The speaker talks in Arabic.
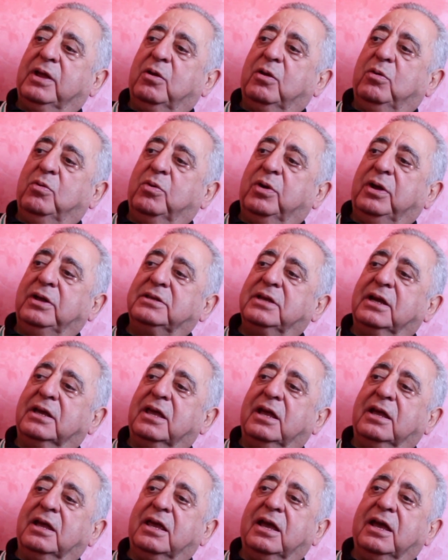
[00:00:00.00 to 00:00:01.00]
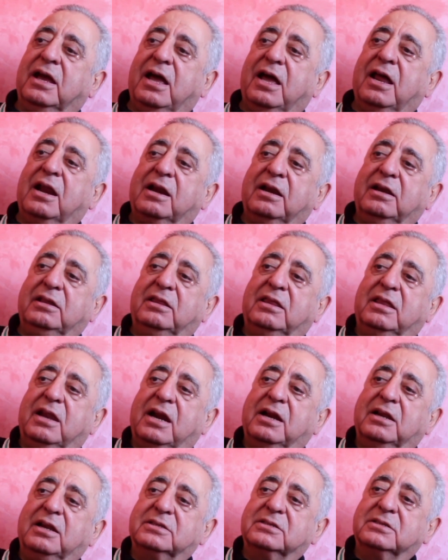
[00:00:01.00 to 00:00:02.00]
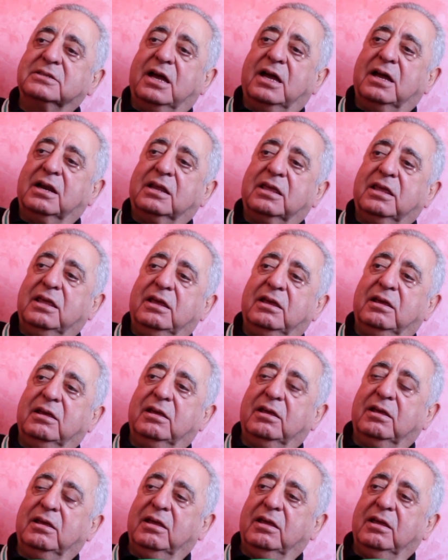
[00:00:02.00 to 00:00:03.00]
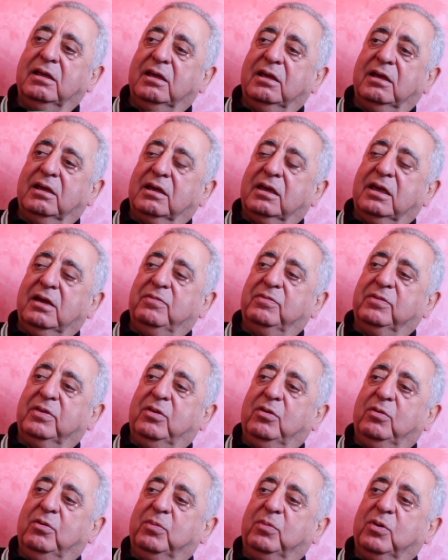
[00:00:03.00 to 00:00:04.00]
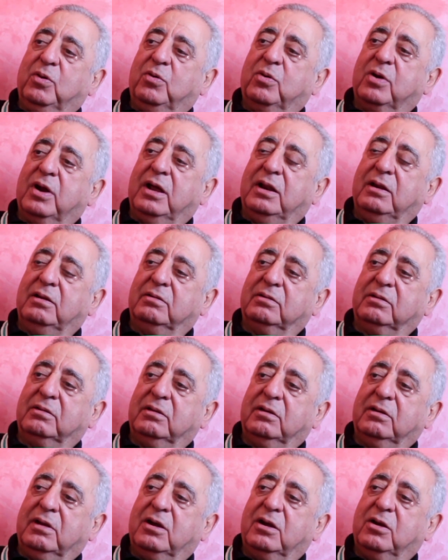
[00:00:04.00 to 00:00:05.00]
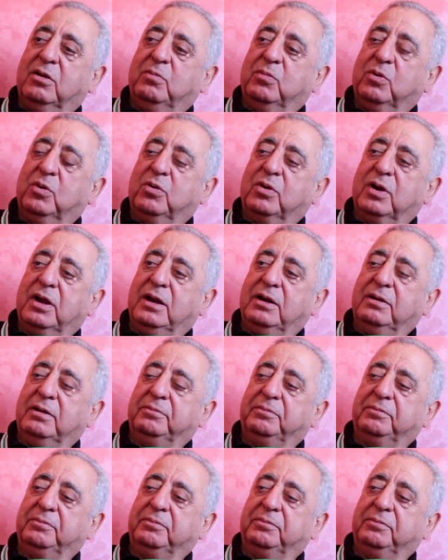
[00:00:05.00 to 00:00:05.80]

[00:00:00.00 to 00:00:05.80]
ديك الوقيته كان كيقري الدراري الصغار كي يحفظ لهم القران يقريهم القران